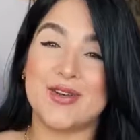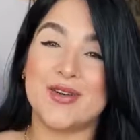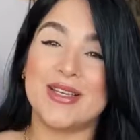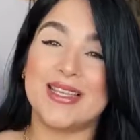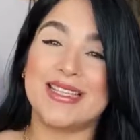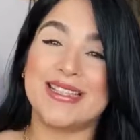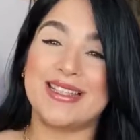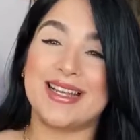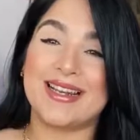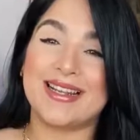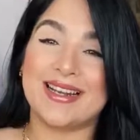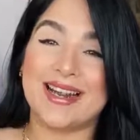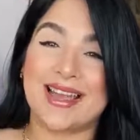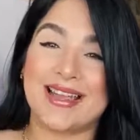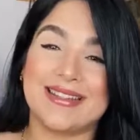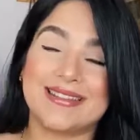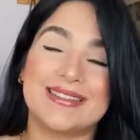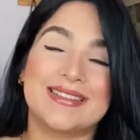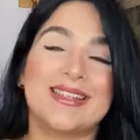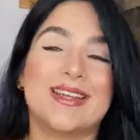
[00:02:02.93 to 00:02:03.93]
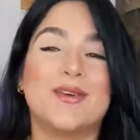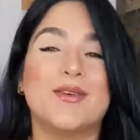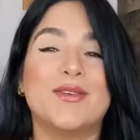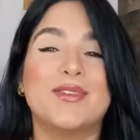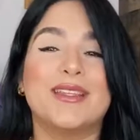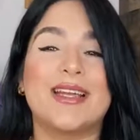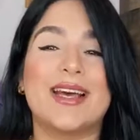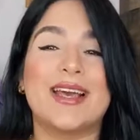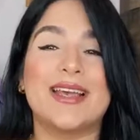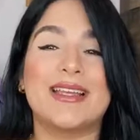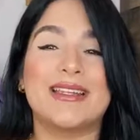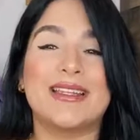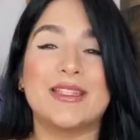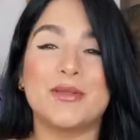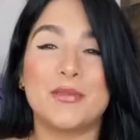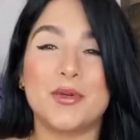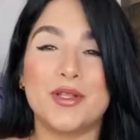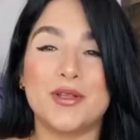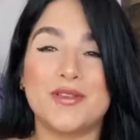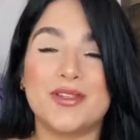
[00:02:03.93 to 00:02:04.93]
y dale like si te gusta este
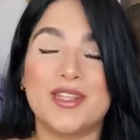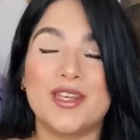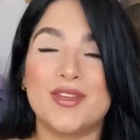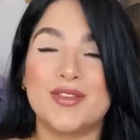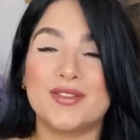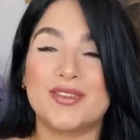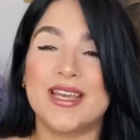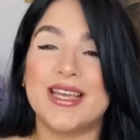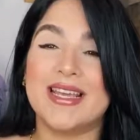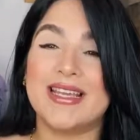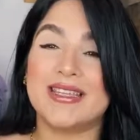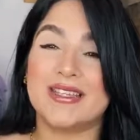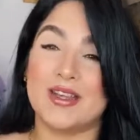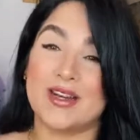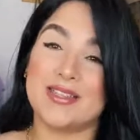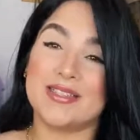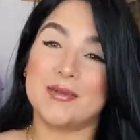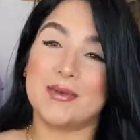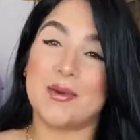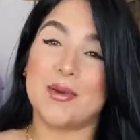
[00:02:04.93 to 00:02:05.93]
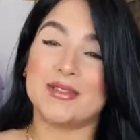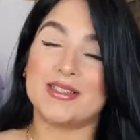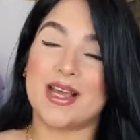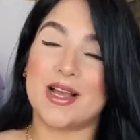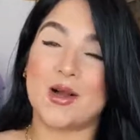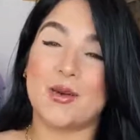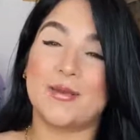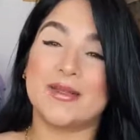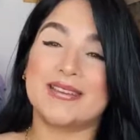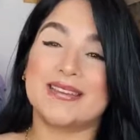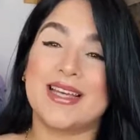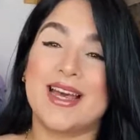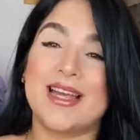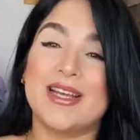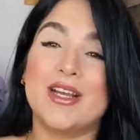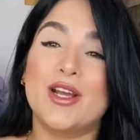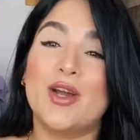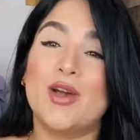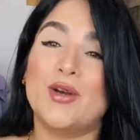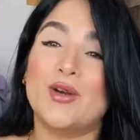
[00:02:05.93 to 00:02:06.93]
tipo de videos. Y ahora sí vamos a
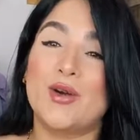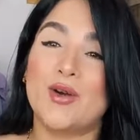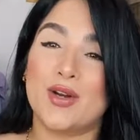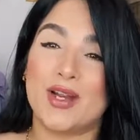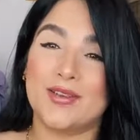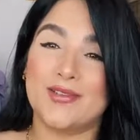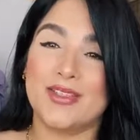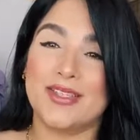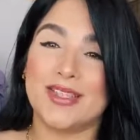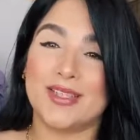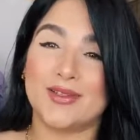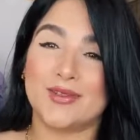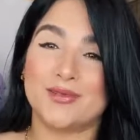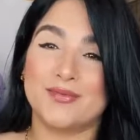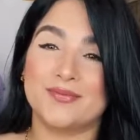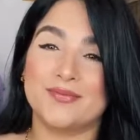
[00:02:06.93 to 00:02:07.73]
comenzar con el video.